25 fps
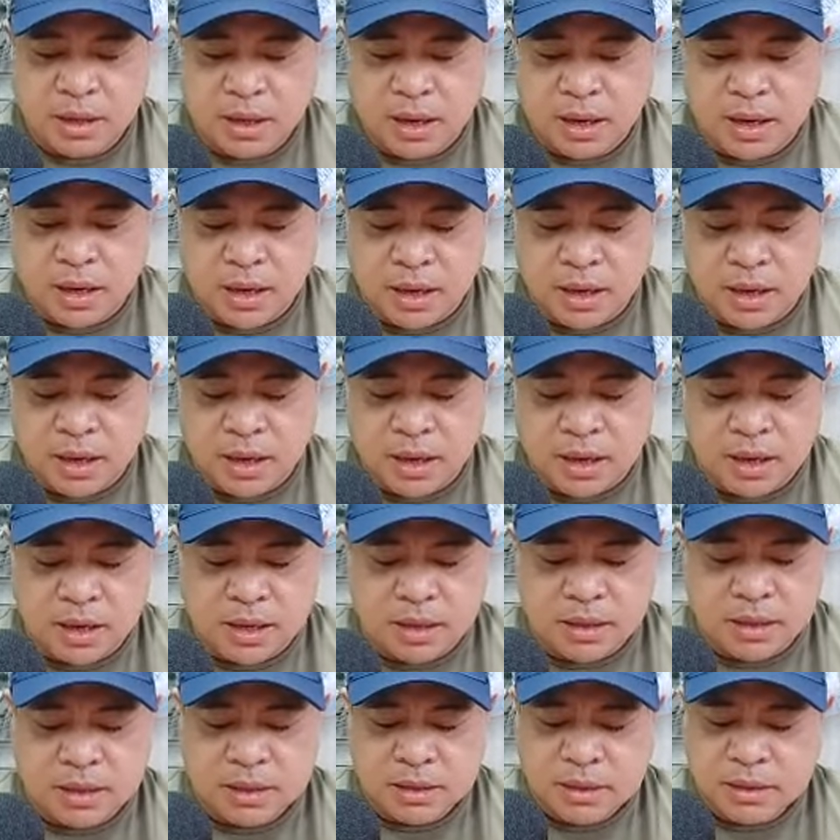
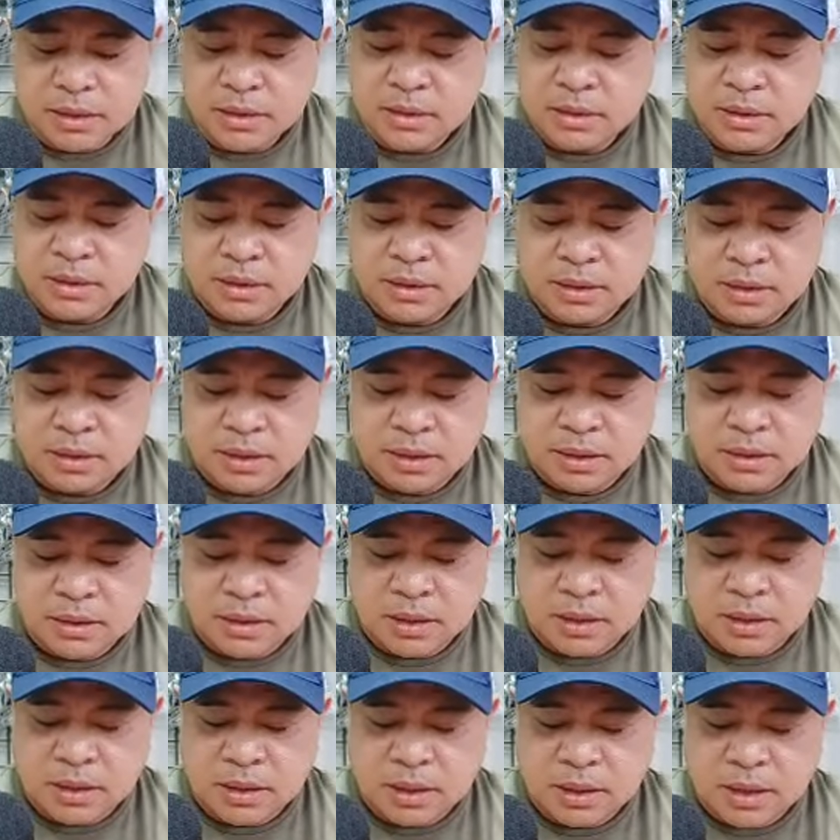Ah... Uh,
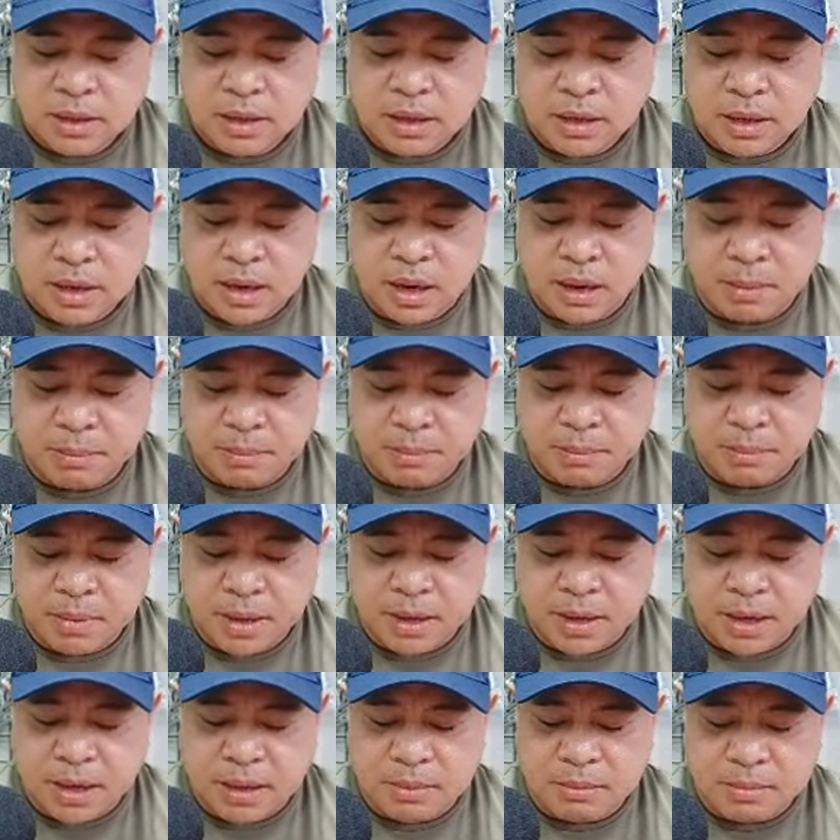up,
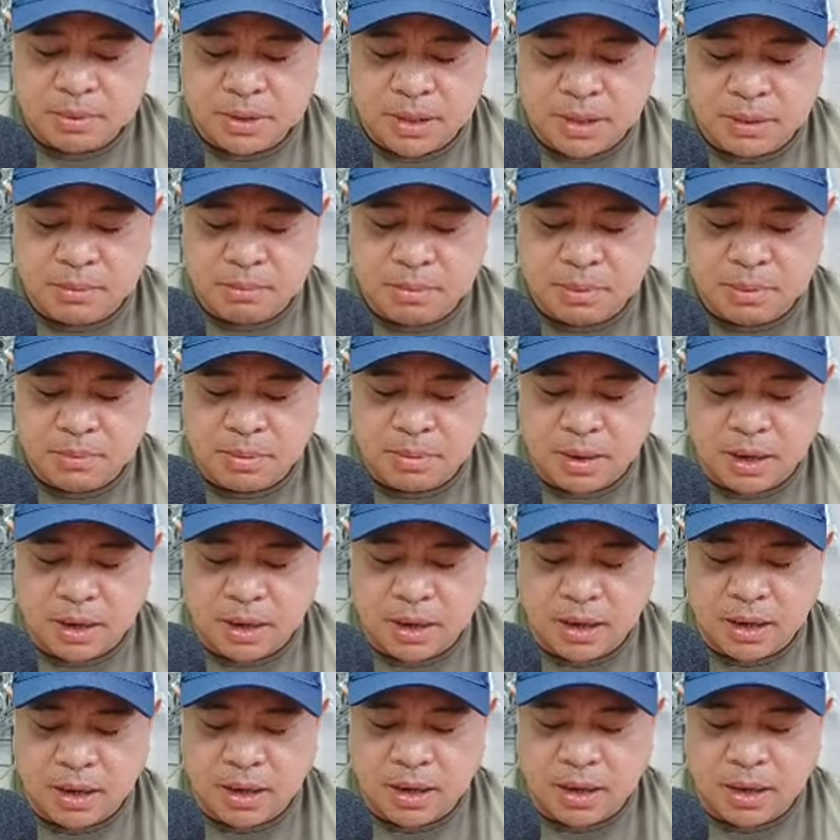may MTB
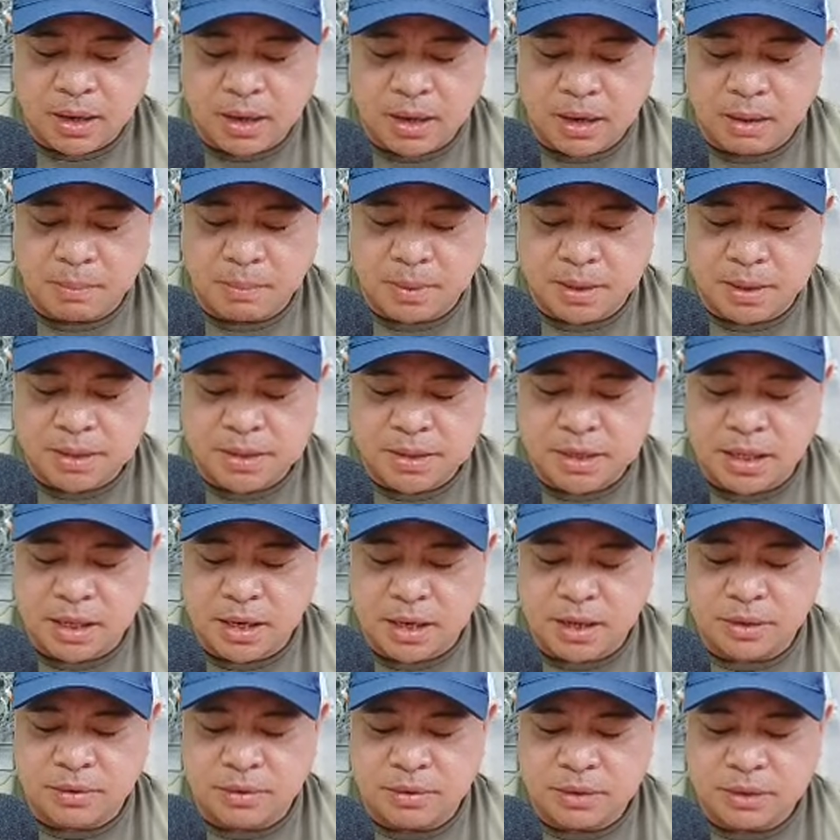baka kapadyak
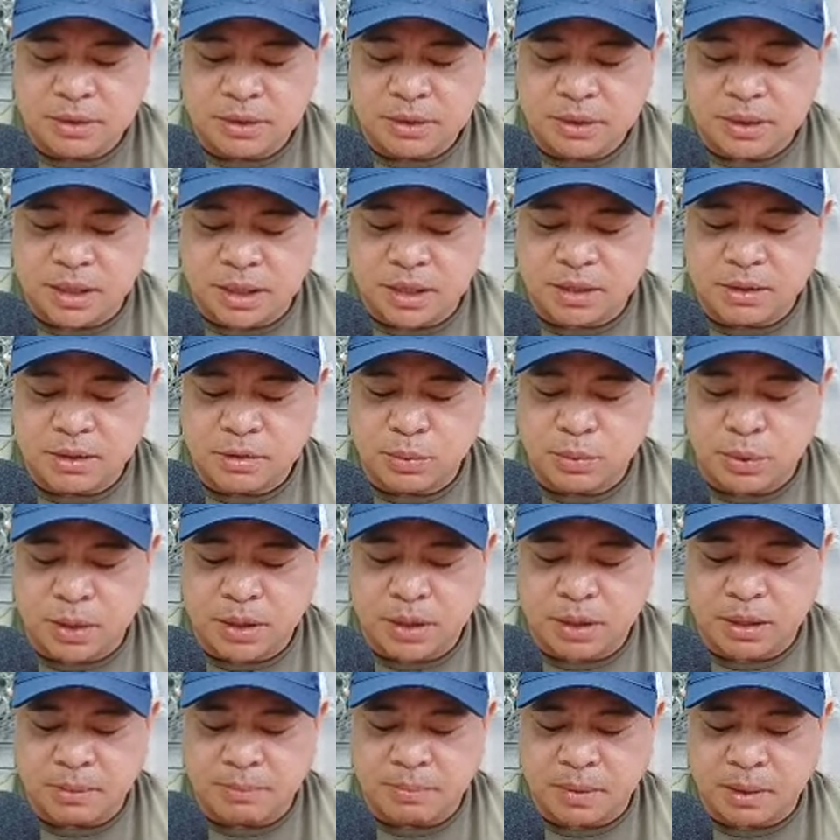kayong TIG
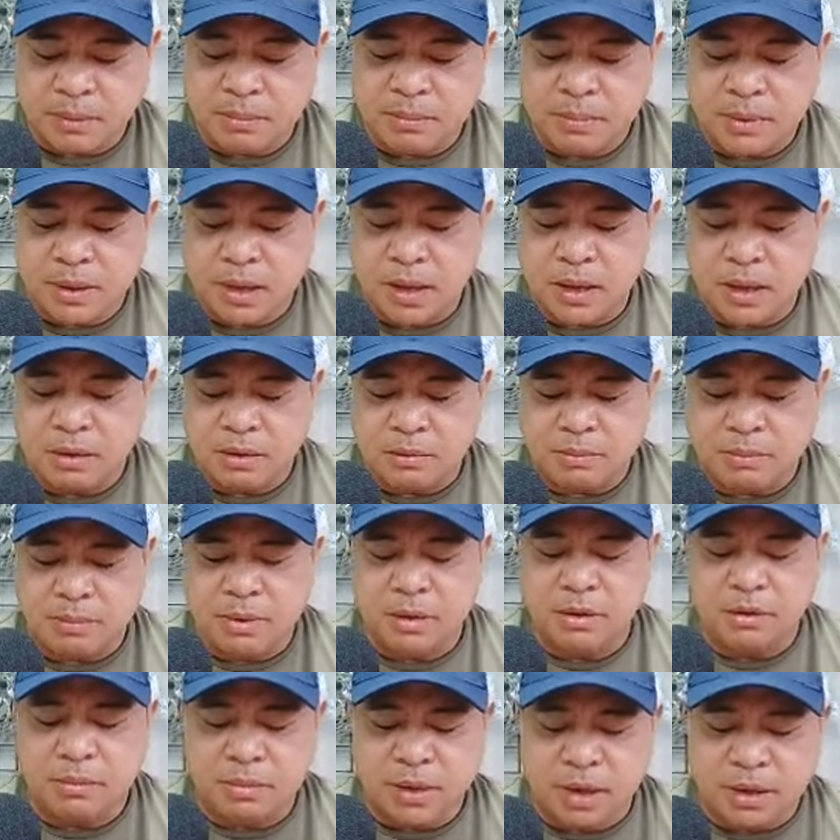25K or
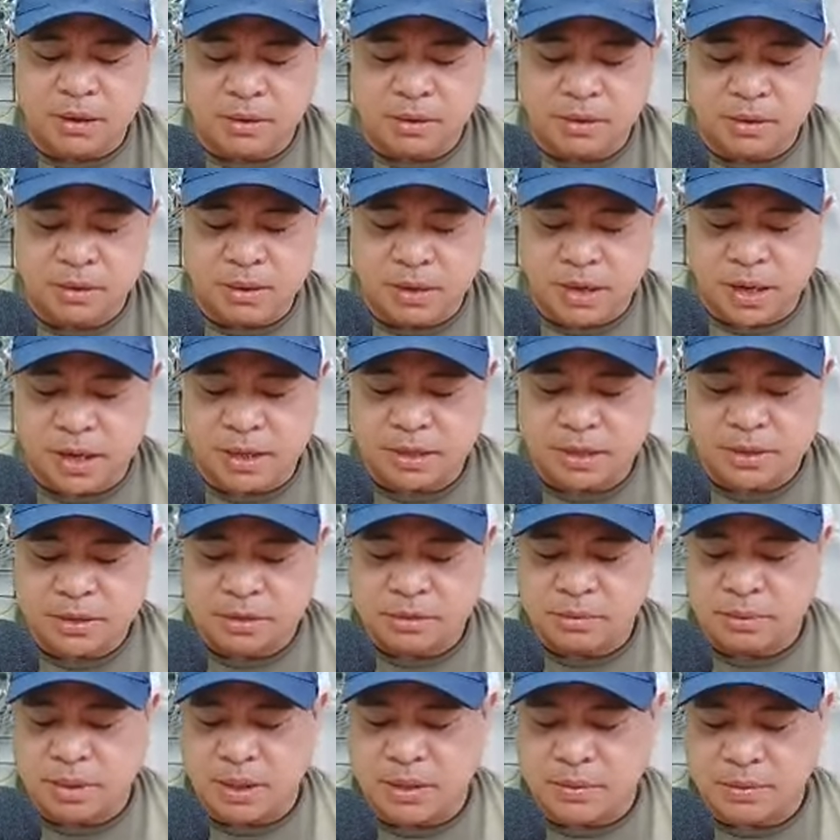below meron.
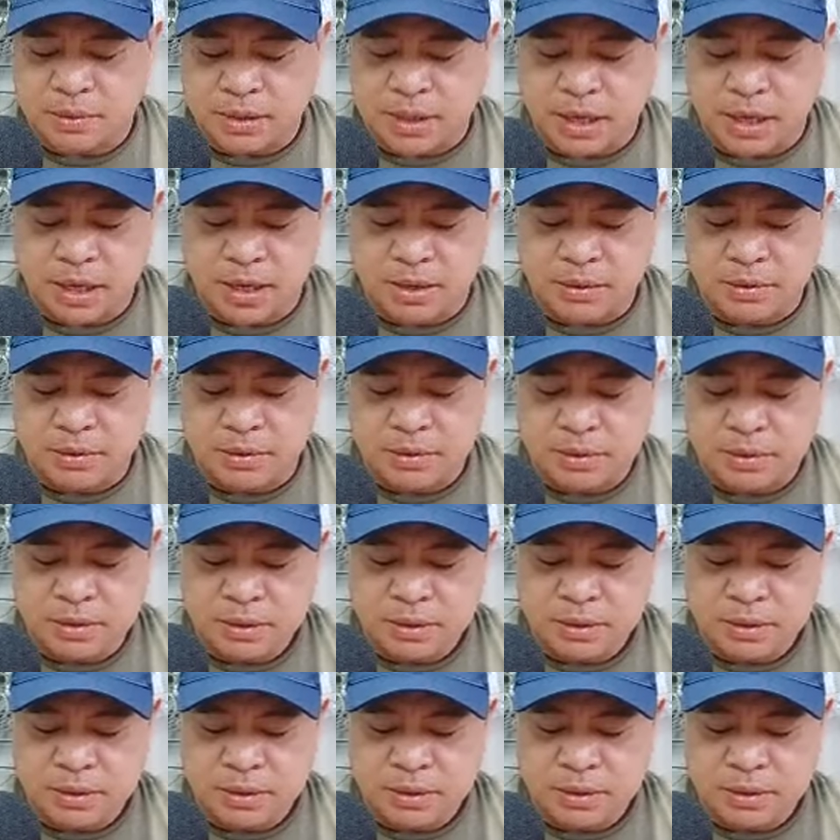Renzo, meron tayo.